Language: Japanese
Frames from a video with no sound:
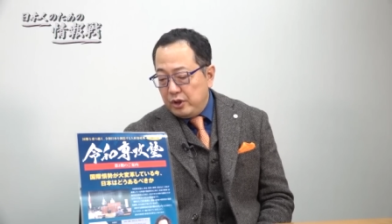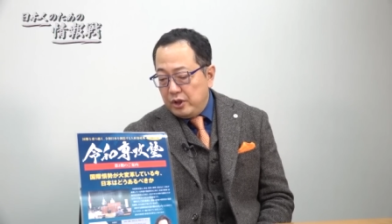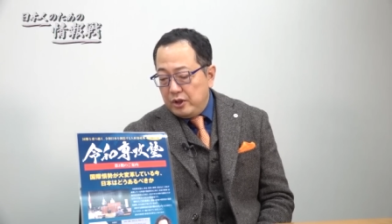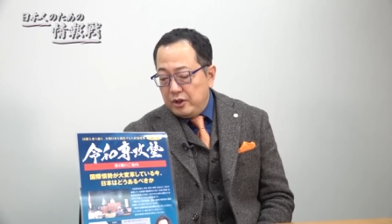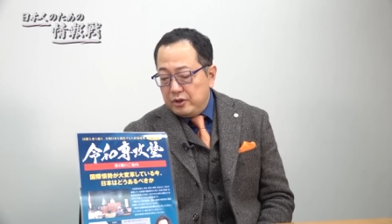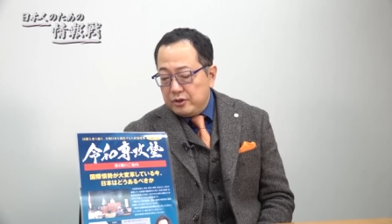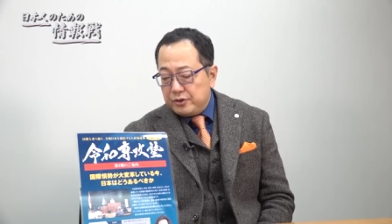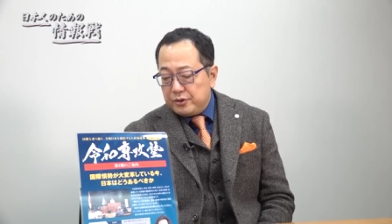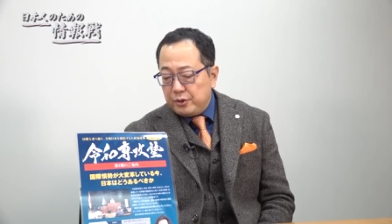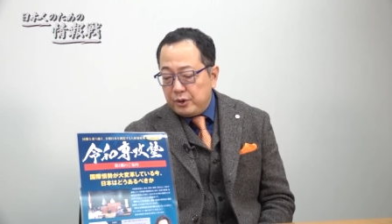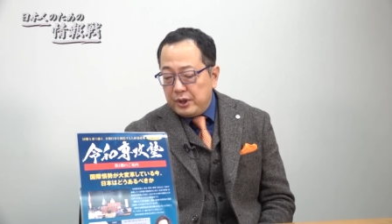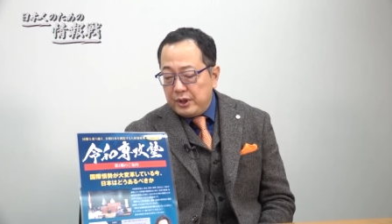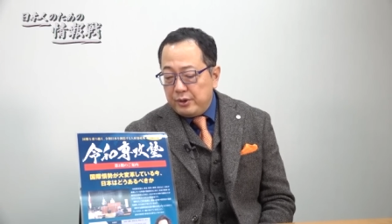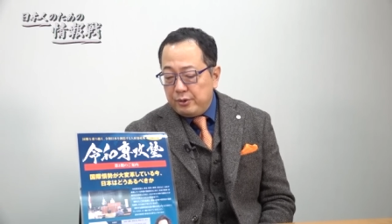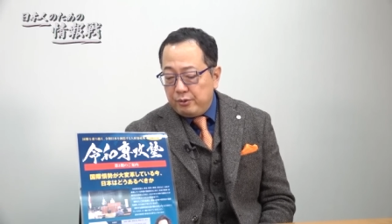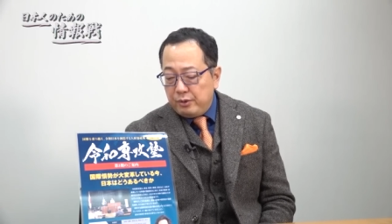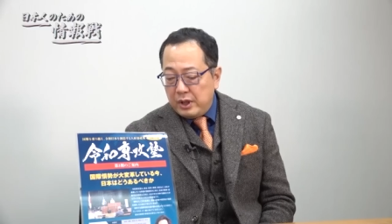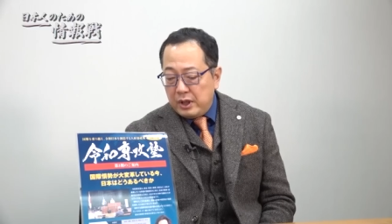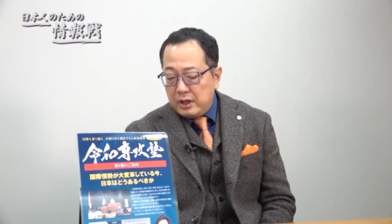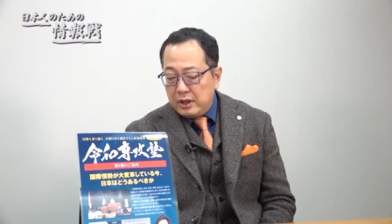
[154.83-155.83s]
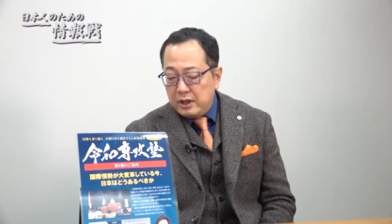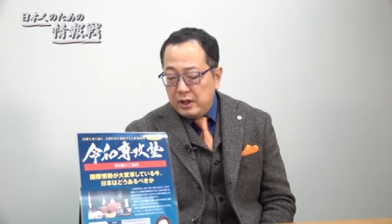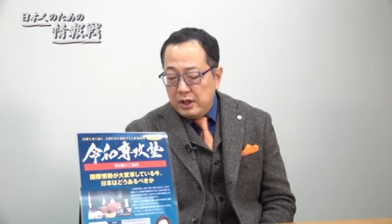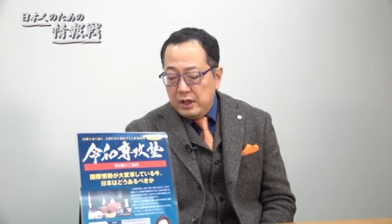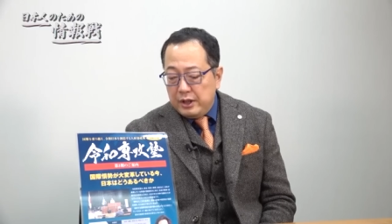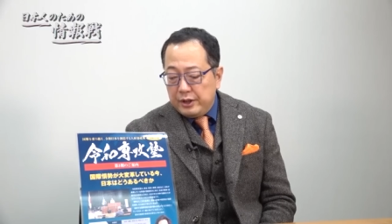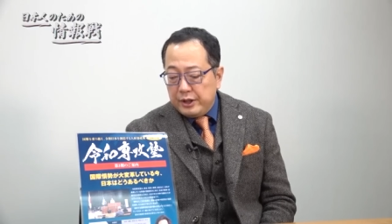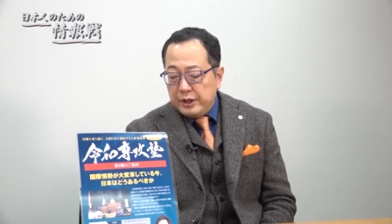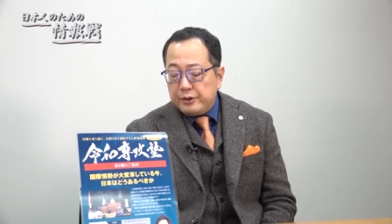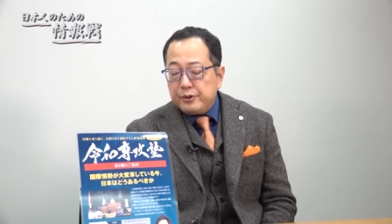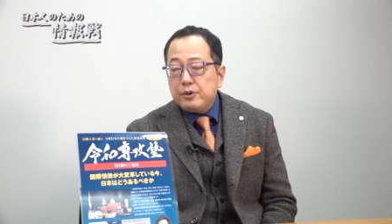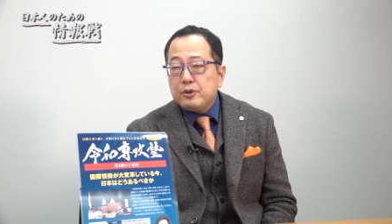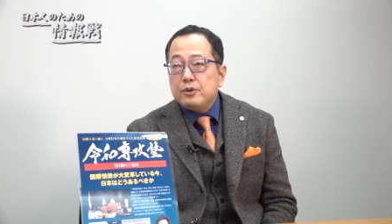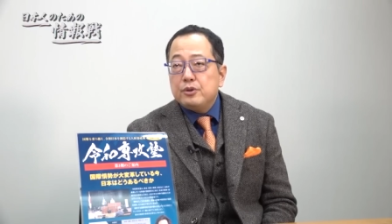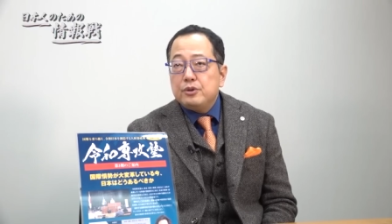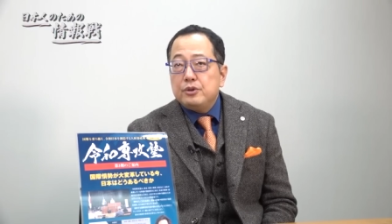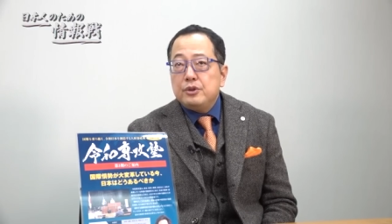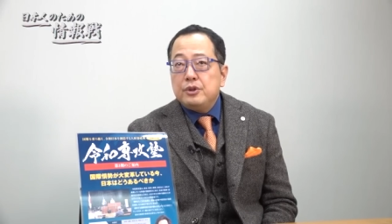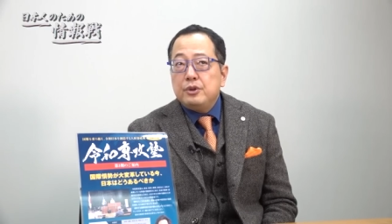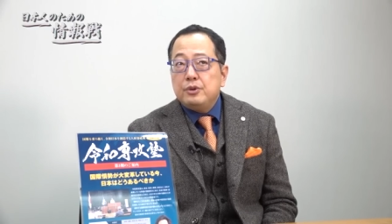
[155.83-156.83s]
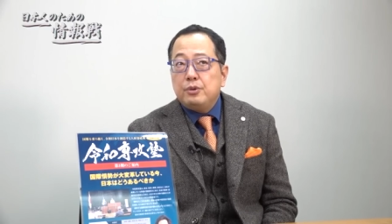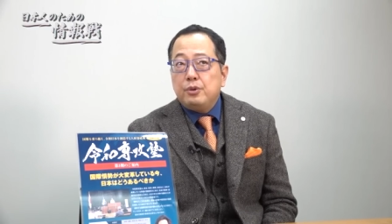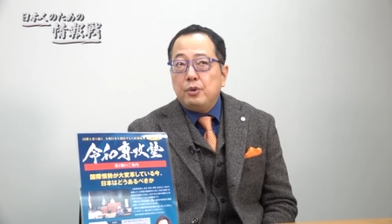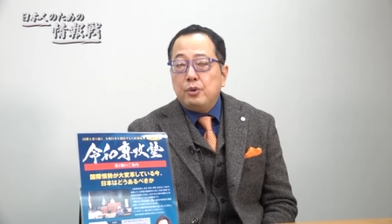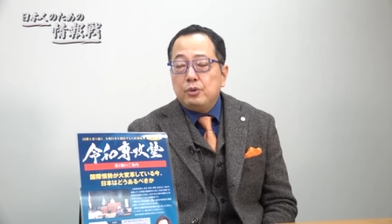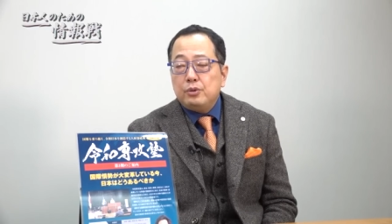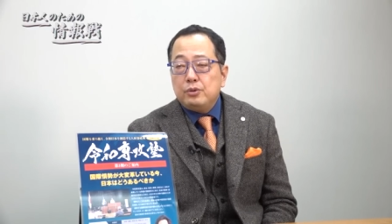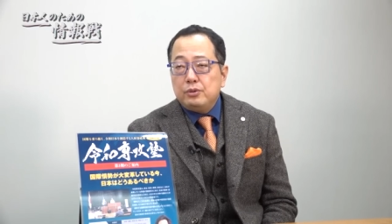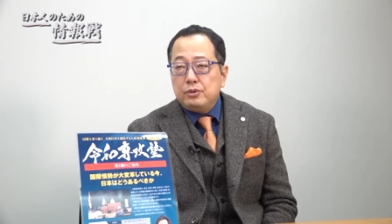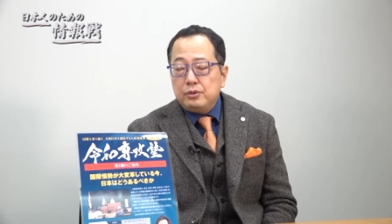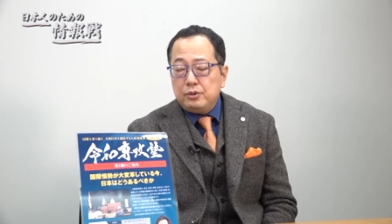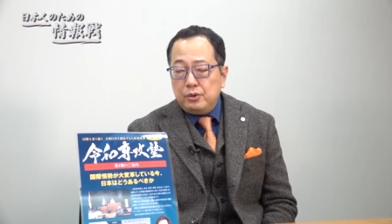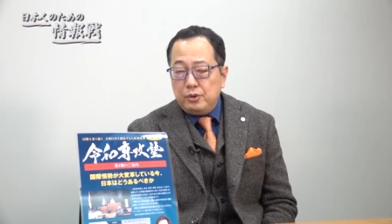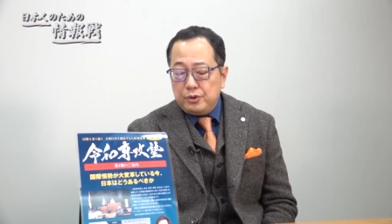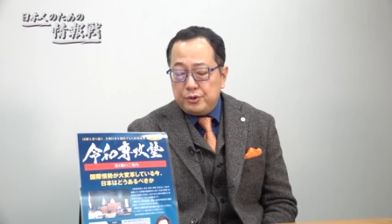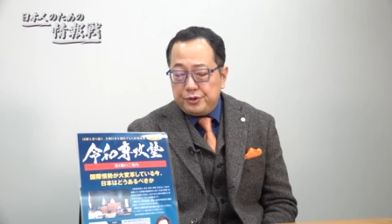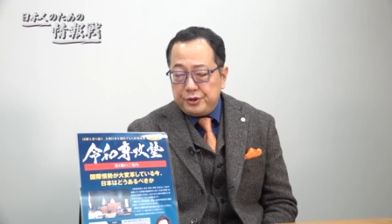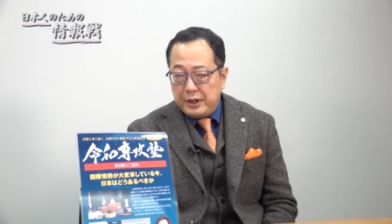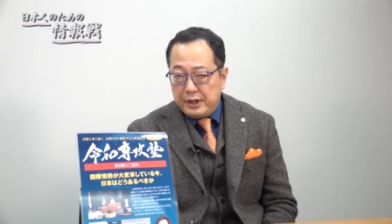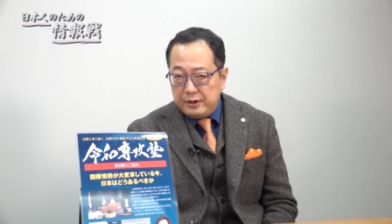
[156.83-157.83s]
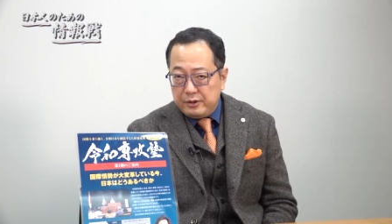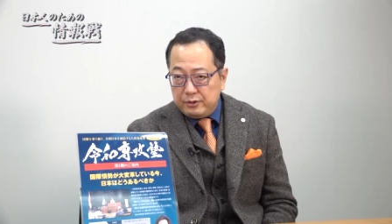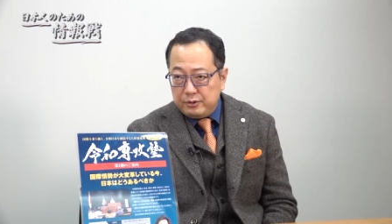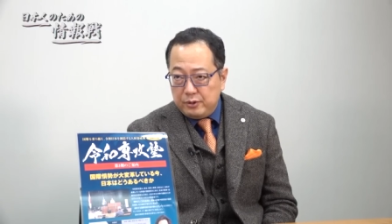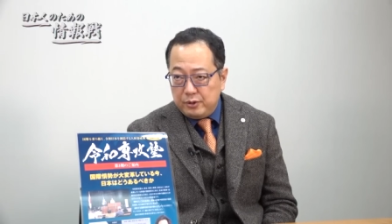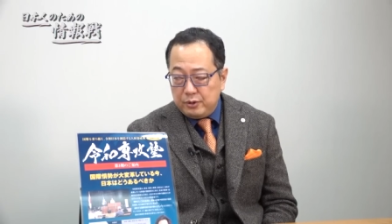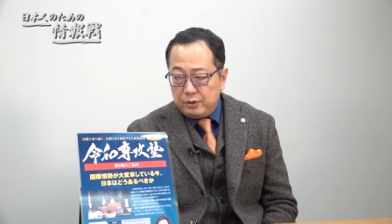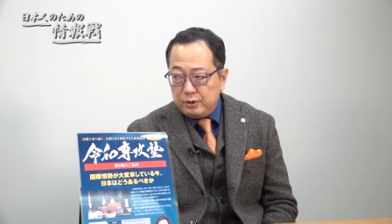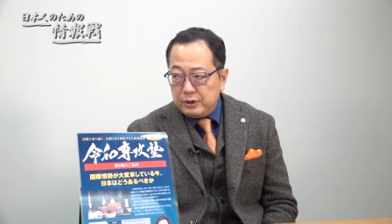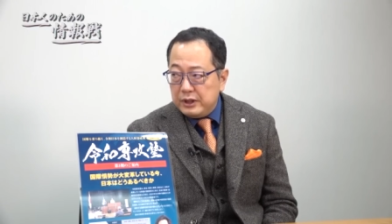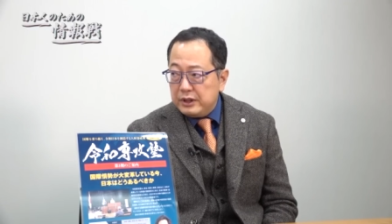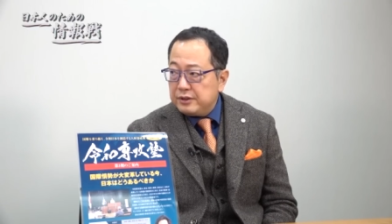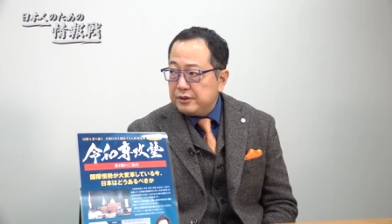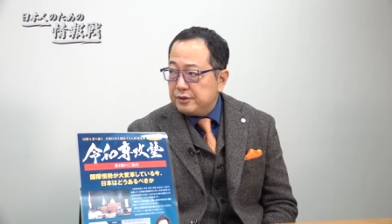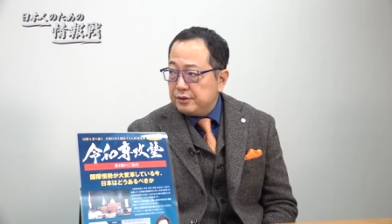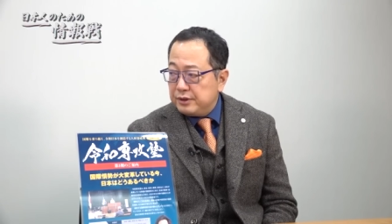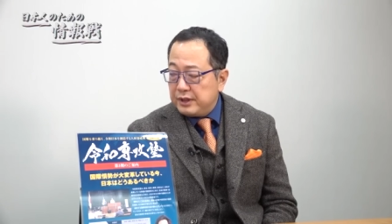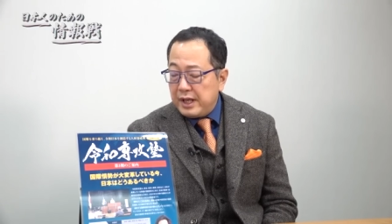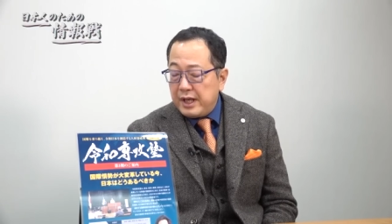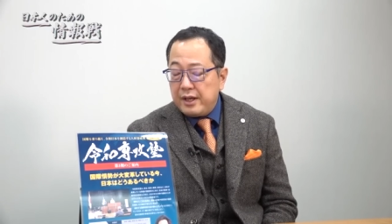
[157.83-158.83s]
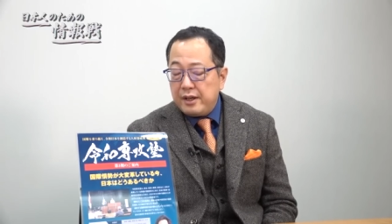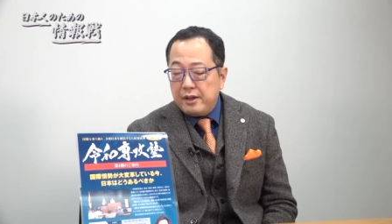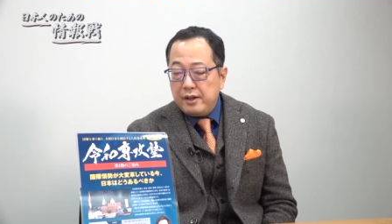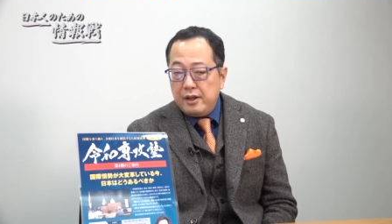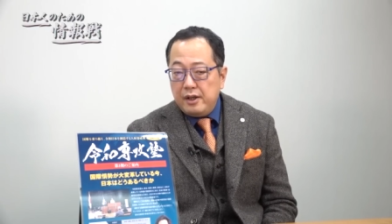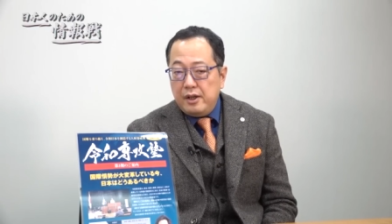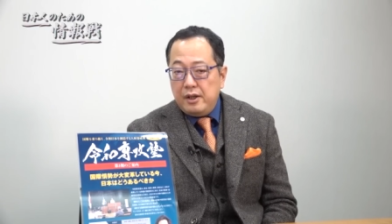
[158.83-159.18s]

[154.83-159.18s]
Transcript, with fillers: はい、それは結局日本の戦後のですね、